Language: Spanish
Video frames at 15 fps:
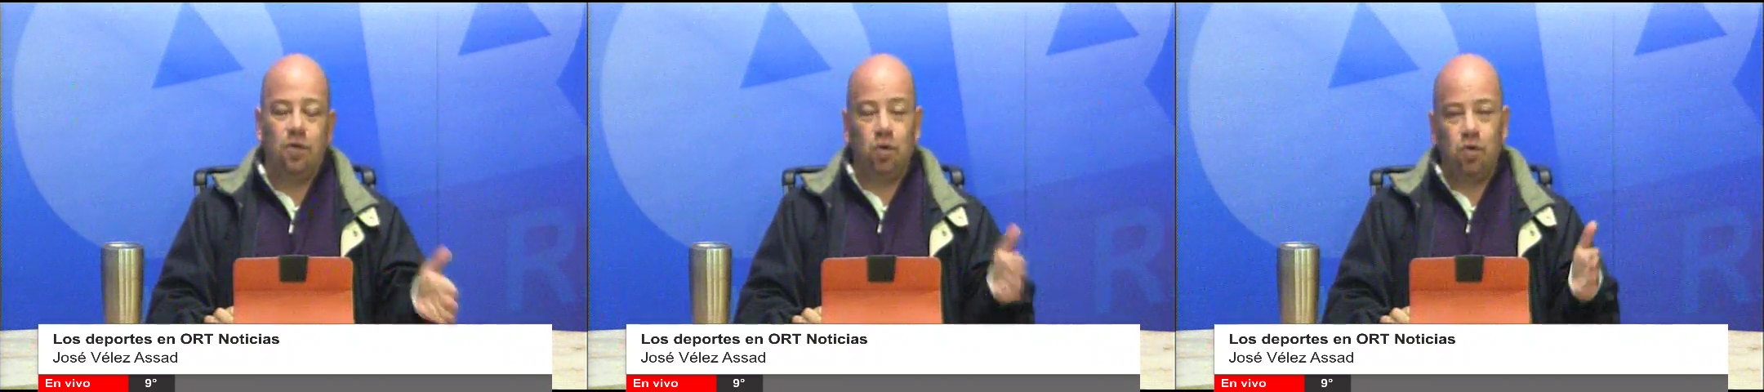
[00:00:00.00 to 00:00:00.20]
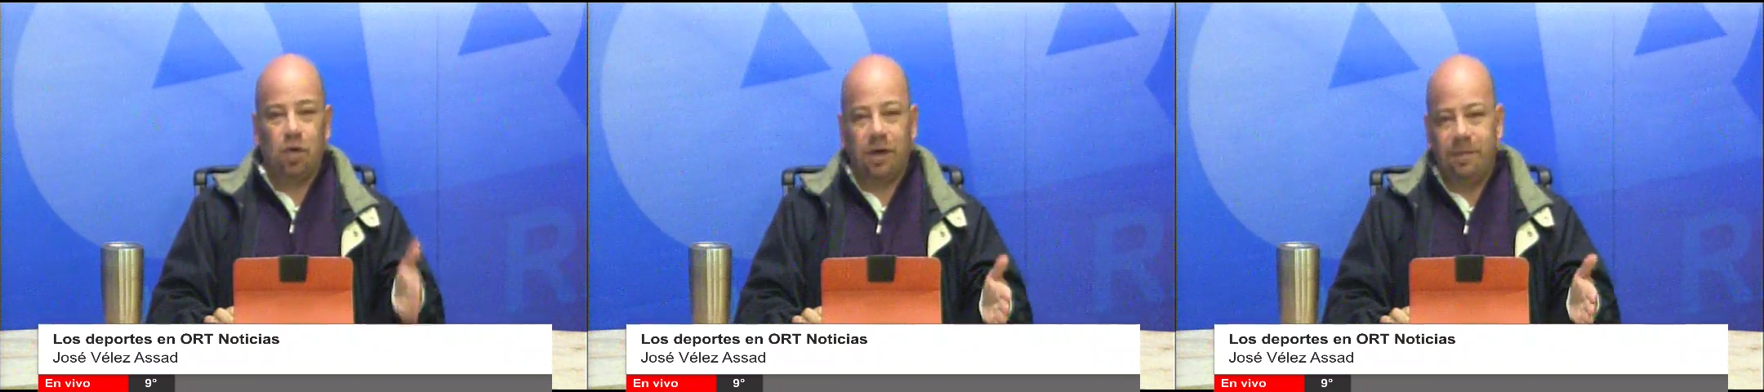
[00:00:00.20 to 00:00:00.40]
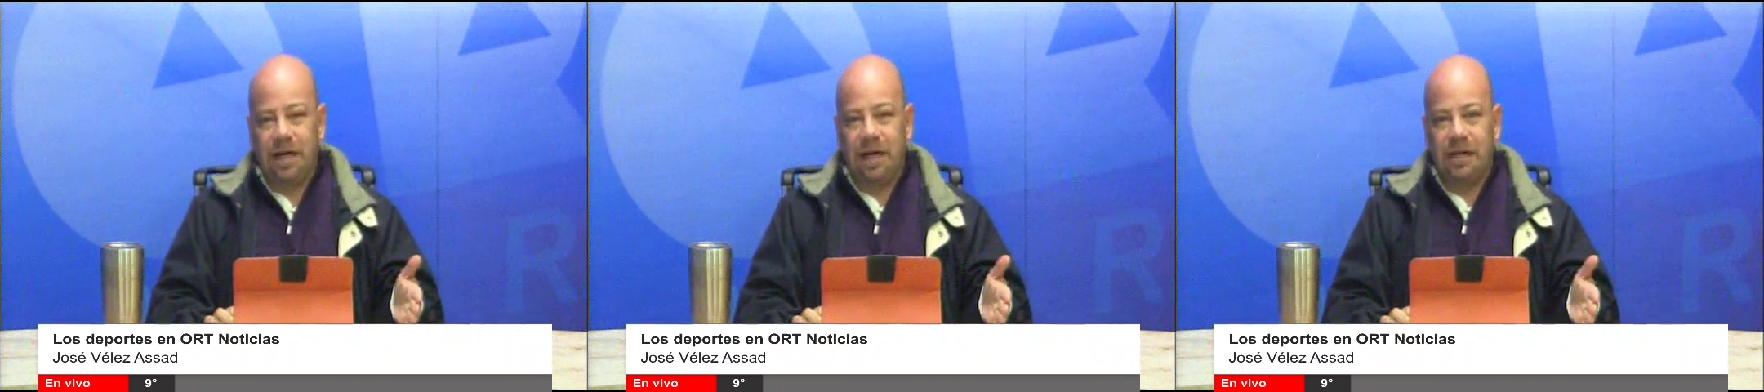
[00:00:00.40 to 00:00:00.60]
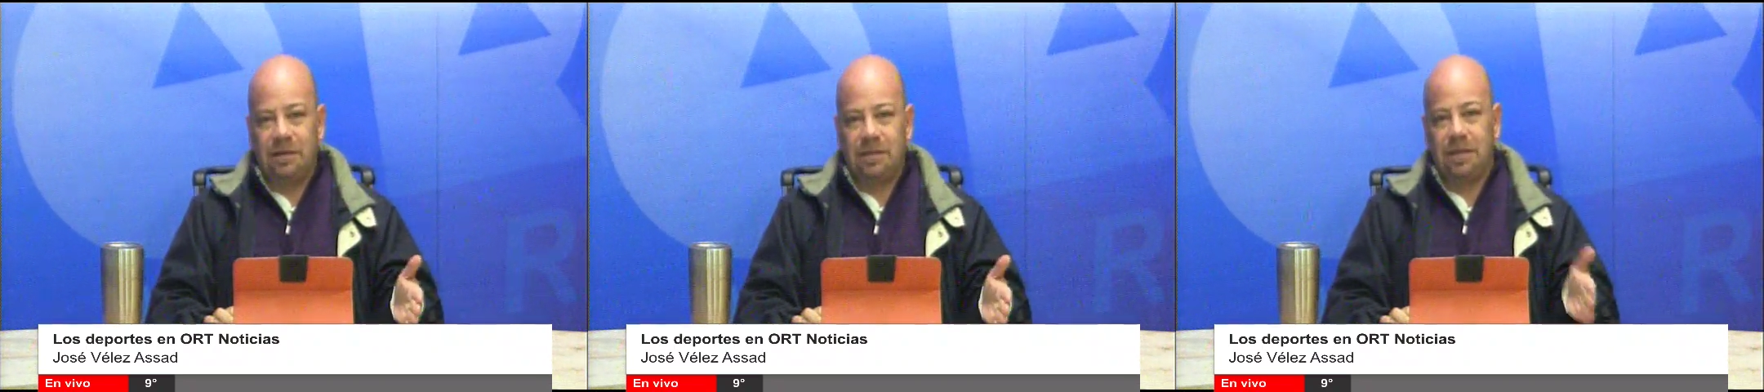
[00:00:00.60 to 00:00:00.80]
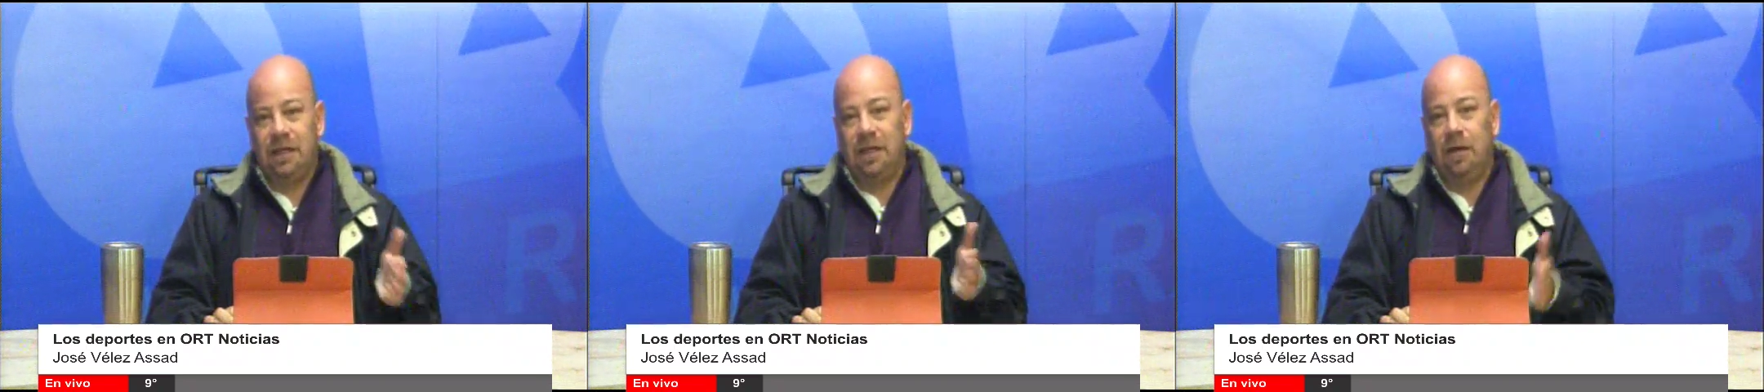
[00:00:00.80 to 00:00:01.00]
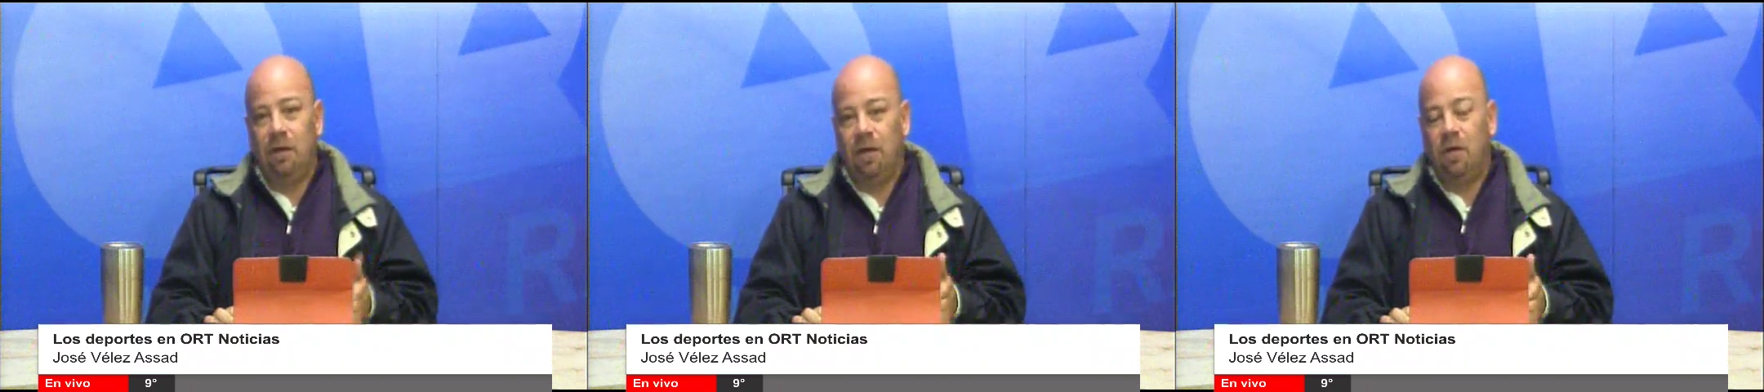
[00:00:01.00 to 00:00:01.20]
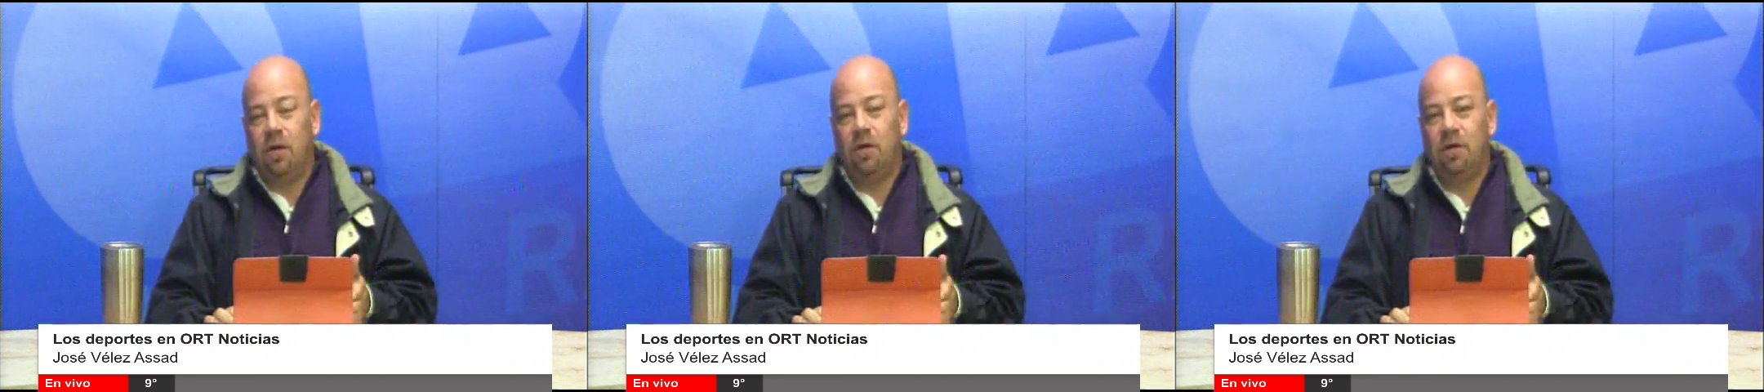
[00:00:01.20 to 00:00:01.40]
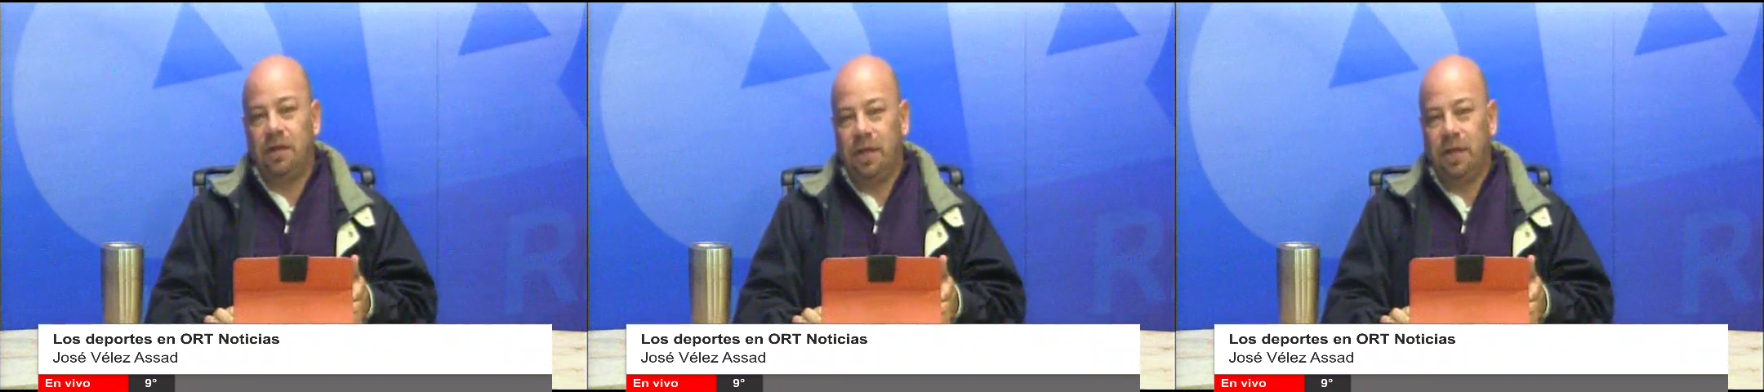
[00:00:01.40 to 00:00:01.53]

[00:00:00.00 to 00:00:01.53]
Chucho Ramírez y luego